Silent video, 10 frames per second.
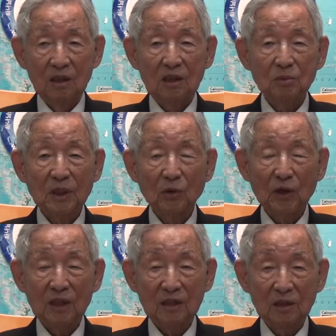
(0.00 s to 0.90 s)

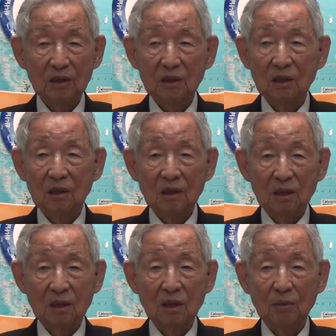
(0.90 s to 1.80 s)
집사회에서
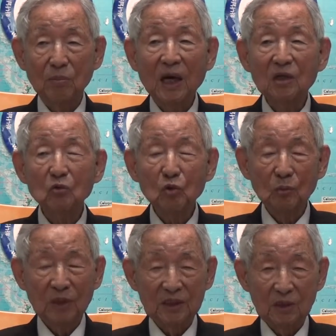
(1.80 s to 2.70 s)
어,
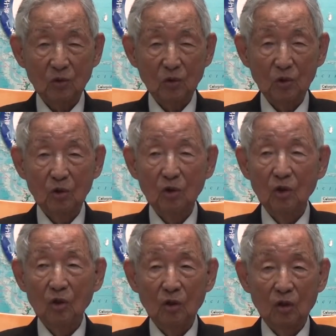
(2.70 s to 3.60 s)
발언권만 있고
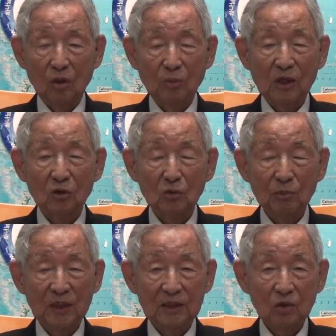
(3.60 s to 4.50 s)
어,
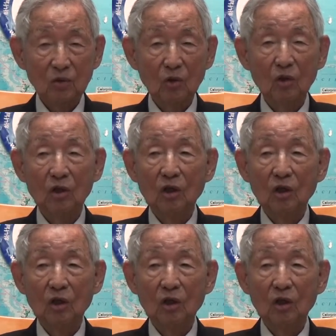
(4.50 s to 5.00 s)
발언권만 있고